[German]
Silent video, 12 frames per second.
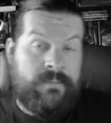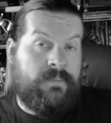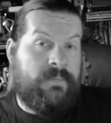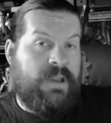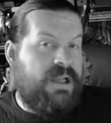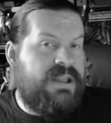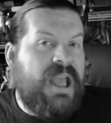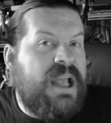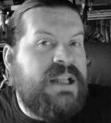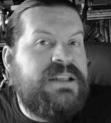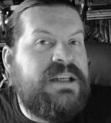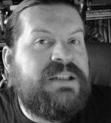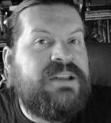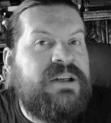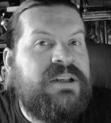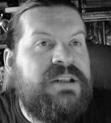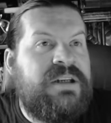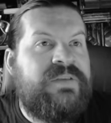Nicht die einzige
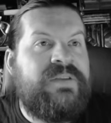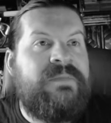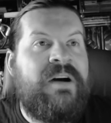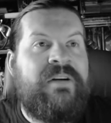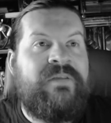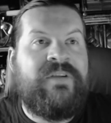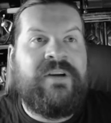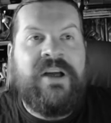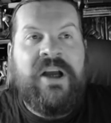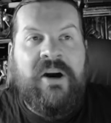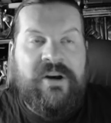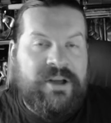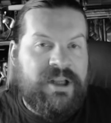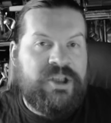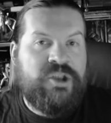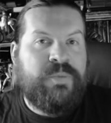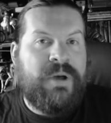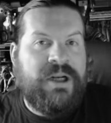Sache, die auf, einem, auf äh, andere
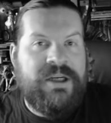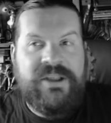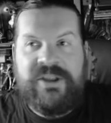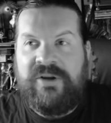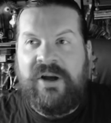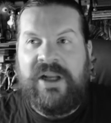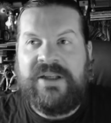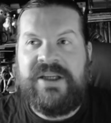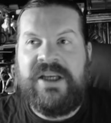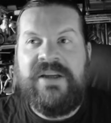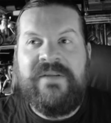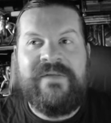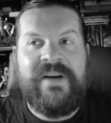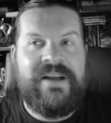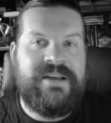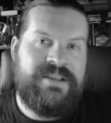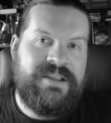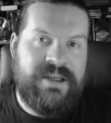Superhelden-Storylines
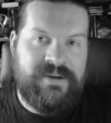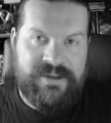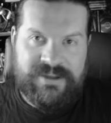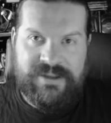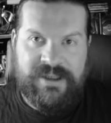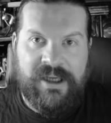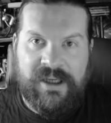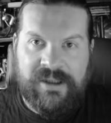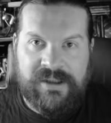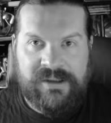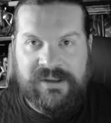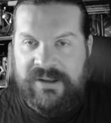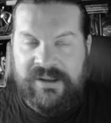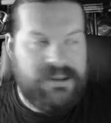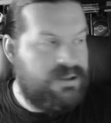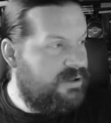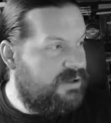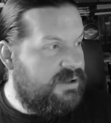hinweist in der ganzen äh,
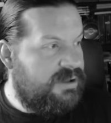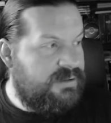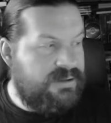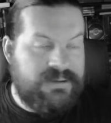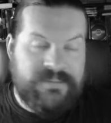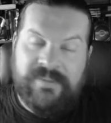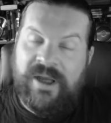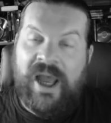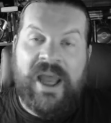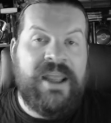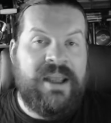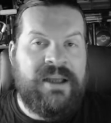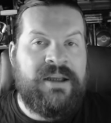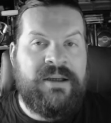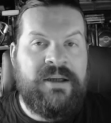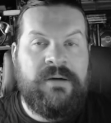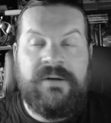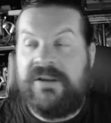äh, Reihe.
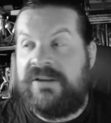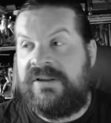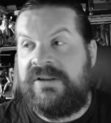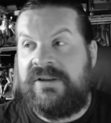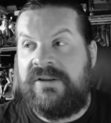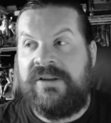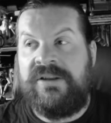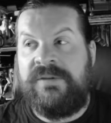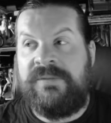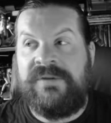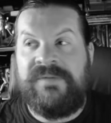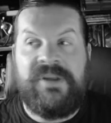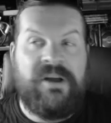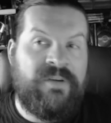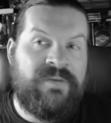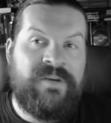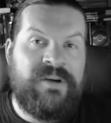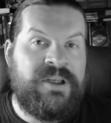Aber das ist natürlich niemandem wirklich
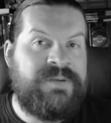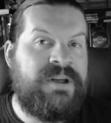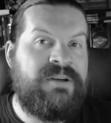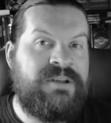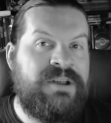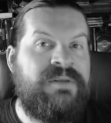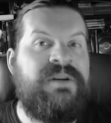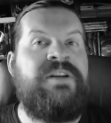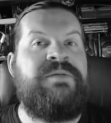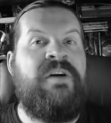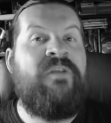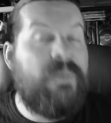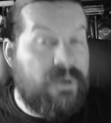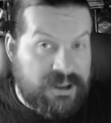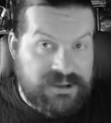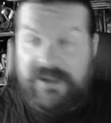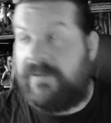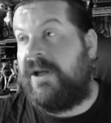aufgefallen, geschweige denn irgendwann also
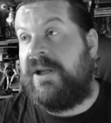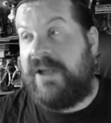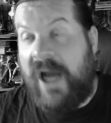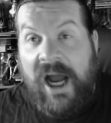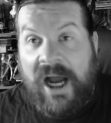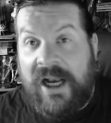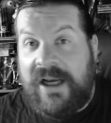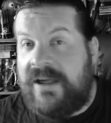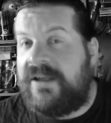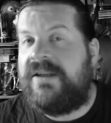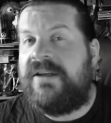aufgebracht, aber egal.